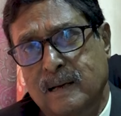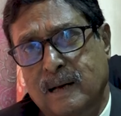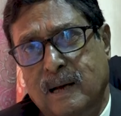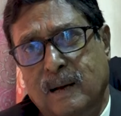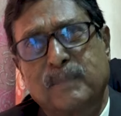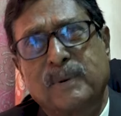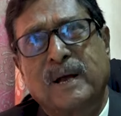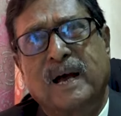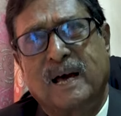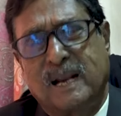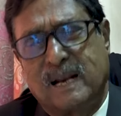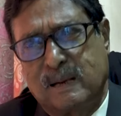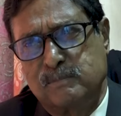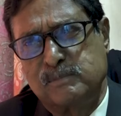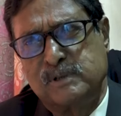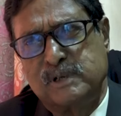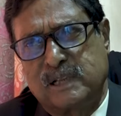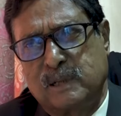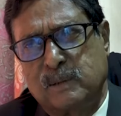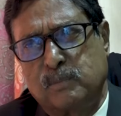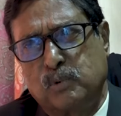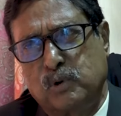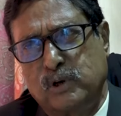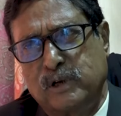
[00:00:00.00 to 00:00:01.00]
আমি
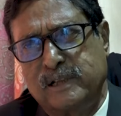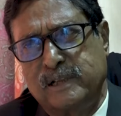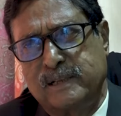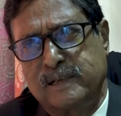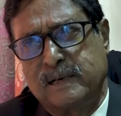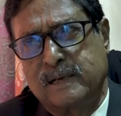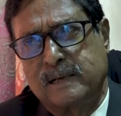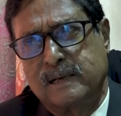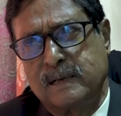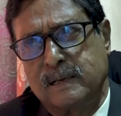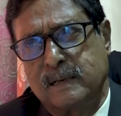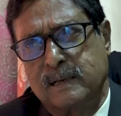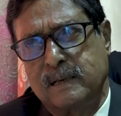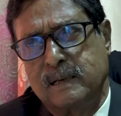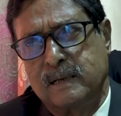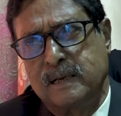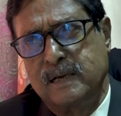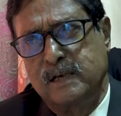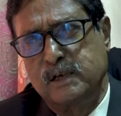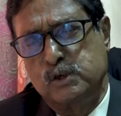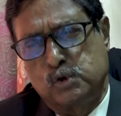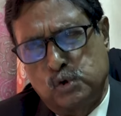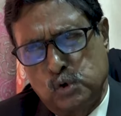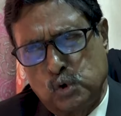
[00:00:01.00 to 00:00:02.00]
হারামজাদা বলি এদেরকে
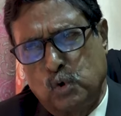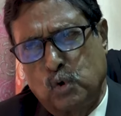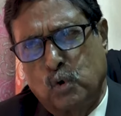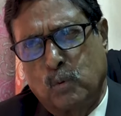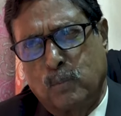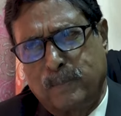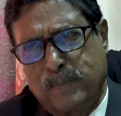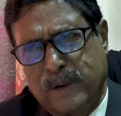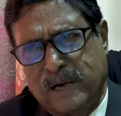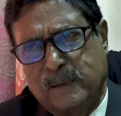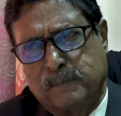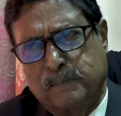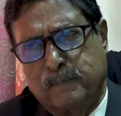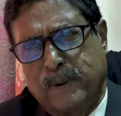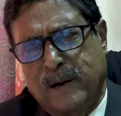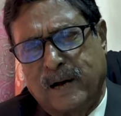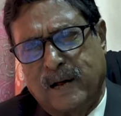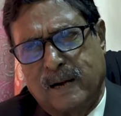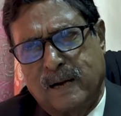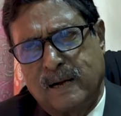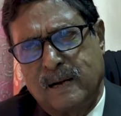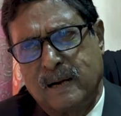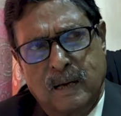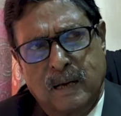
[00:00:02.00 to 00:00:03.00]
এই চোর
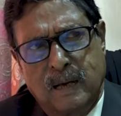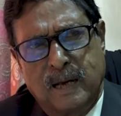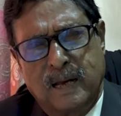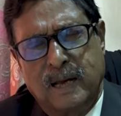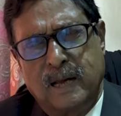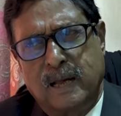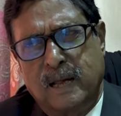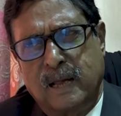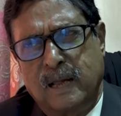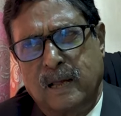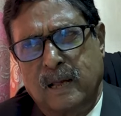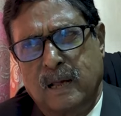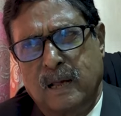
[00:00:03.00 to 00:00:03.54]
বাটপার হ্যাঁ